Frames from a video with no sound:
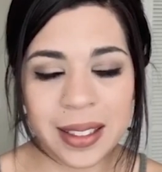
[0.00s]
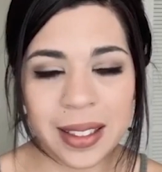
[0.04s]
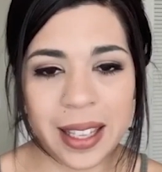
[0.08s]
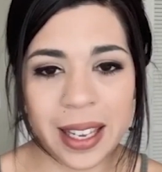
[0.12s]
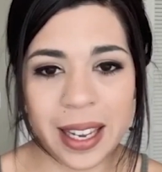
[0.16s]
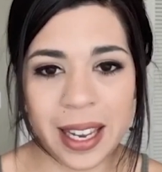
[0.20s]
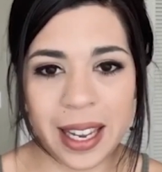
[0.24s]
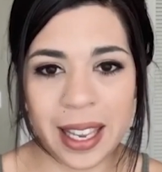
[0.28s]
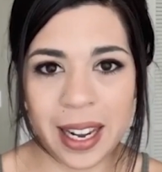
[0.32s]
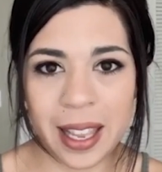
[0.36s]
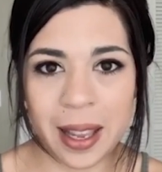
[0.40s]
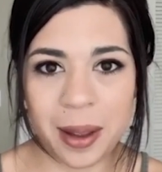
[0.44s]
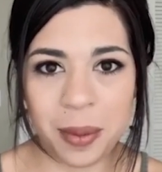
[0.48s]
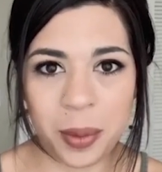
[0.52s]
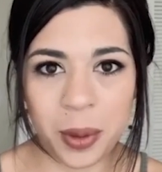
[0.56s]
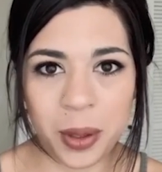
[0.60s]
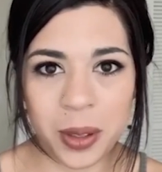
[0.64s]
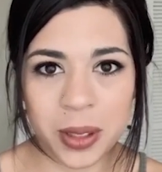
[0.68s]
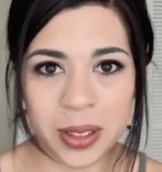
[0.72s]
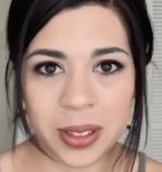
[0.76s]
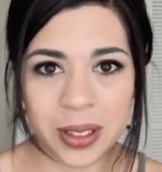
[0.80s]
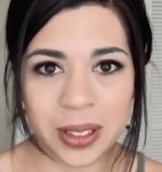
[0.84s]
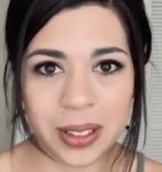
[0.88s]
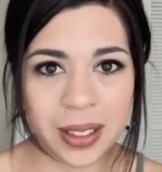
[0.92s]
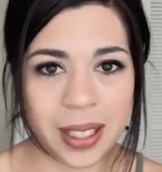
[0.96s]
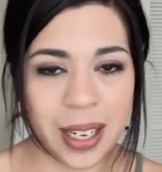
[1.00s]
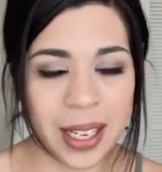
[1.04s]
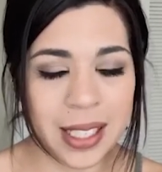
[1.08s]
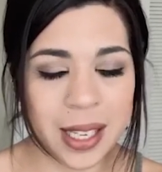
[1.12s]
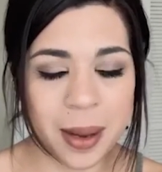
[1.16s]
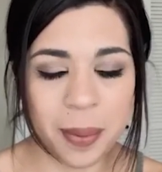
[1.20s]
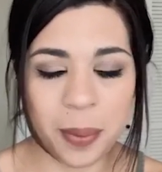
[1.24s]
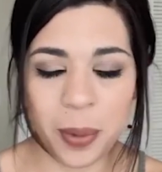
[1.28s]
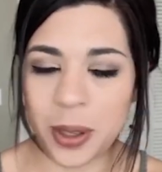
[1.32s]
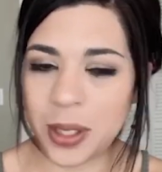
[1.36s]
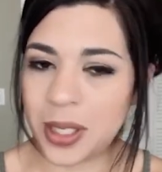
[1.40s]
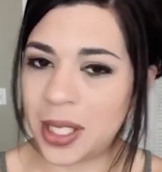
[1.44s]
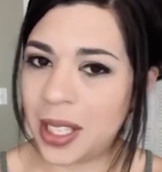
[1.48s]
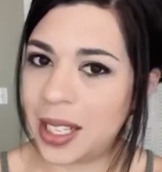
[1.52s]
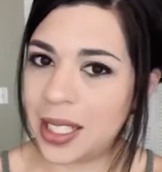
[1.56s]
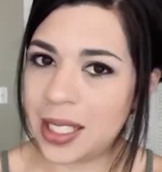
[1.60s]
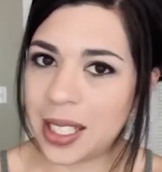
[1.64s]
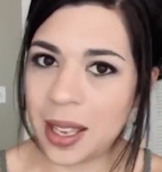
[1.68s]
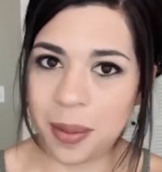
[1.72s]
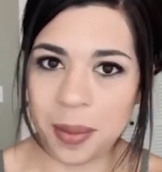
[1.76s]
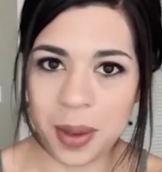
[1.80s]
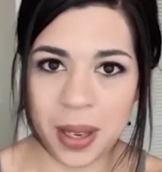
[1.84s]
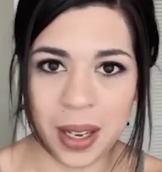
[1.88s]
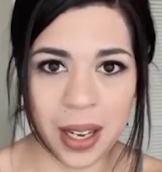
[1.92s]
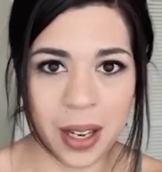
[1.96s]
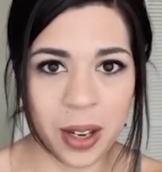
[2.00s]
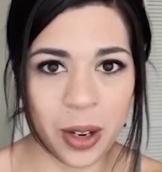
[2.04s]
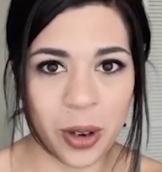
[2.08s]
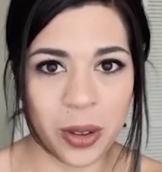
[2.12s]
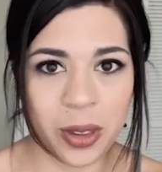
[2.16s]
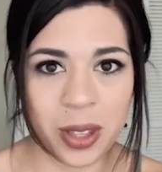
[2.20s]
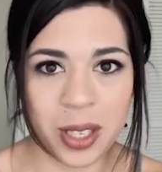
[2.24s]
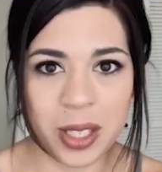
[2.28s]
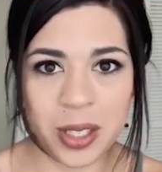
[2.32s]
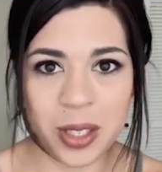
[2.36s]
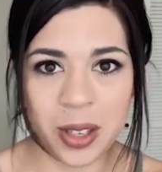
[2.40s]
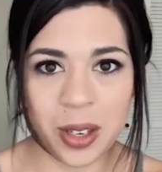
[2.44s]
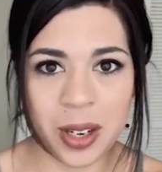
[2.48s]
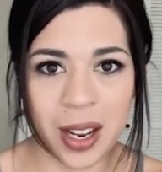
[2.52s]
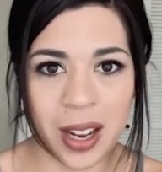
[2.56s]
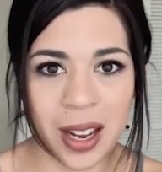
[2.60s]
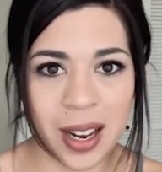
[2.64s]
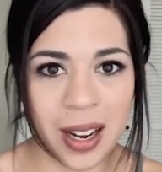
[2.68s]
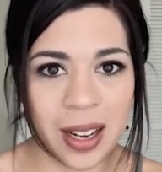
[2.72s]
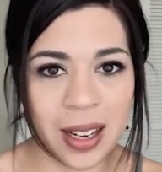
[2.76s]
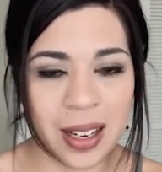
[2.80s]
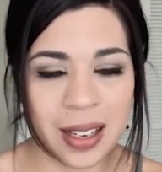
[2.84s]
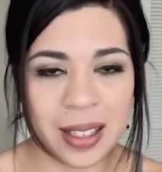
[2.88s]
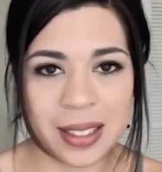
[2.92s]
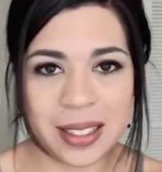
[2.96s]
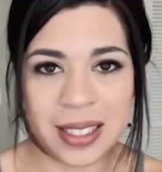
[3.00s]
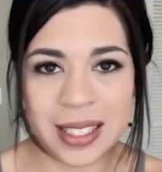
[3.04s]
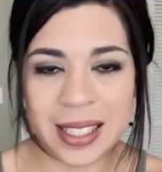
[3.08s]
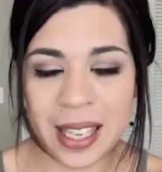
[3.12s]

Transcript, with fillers: Te queremos. Gracias por ser esa amiga incondicional.